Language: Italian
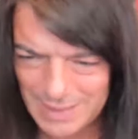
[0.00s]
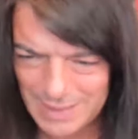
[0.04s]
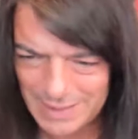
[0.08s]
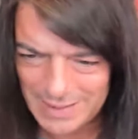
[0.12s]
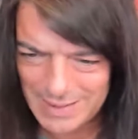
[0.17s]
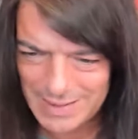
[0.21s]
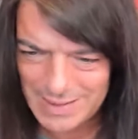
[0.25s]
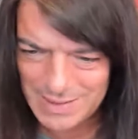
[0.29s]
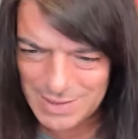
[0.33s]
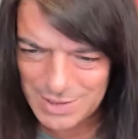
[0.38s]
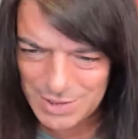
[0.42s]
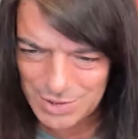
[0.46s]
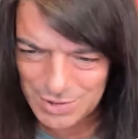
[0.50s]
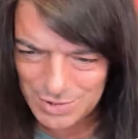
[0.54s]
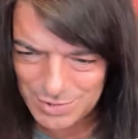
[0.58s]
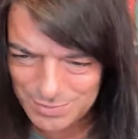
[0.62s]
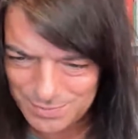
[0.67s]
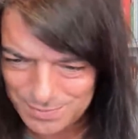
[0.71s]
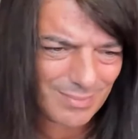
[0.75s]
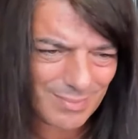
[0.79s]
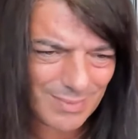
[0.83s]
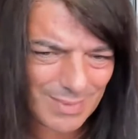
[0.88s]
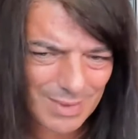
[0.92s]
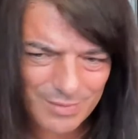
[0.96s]
Adesso
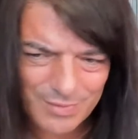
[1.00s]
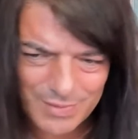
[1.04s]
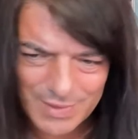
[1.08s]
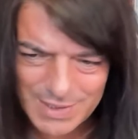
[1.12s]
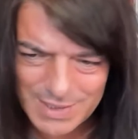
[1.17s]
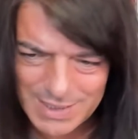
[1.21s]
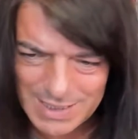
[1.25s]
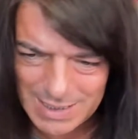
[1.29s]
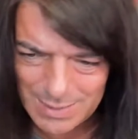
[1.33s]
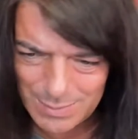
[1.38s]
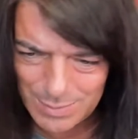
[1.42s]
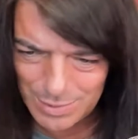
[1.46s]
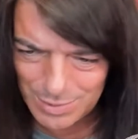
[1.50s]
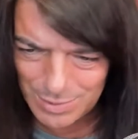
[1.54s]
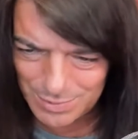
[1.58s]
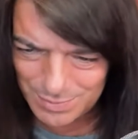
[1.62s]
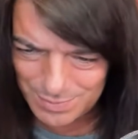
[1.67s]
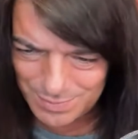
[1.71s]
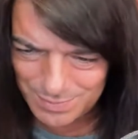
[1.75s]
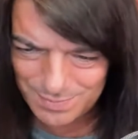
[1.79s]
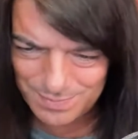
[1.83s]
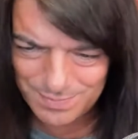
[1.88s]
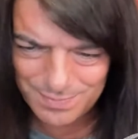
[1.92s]
facciamo